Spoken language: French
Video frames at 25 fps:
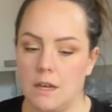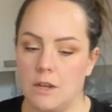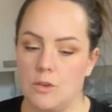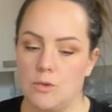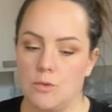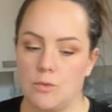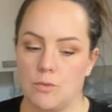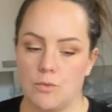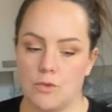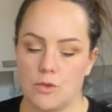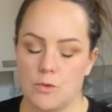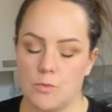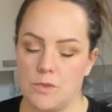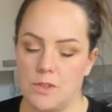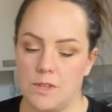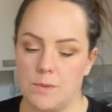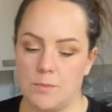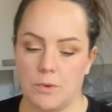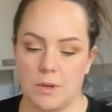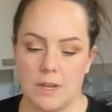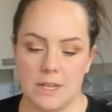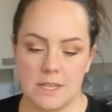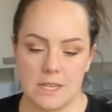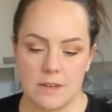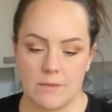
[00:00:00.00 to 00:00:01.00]
Du coup, je me suis dit,
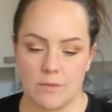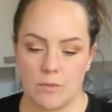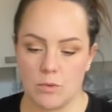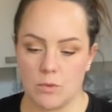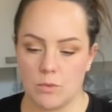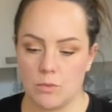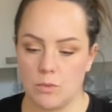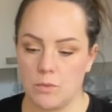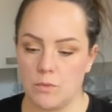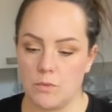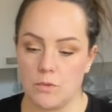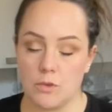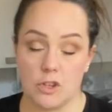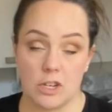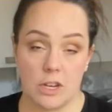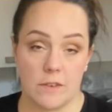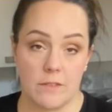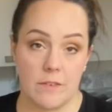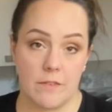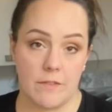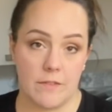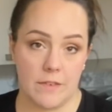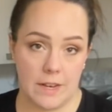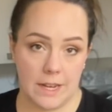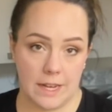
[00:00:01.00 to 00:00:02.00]
bon là, ça vaut le coup, vu que j'avais
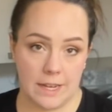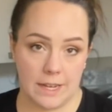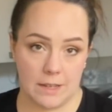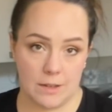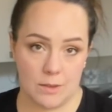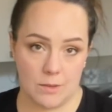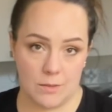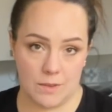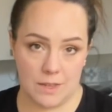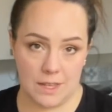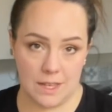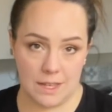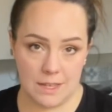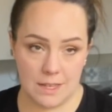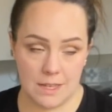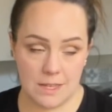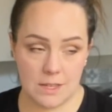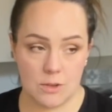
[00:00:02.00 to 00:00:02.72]
fait la carte de fidélité.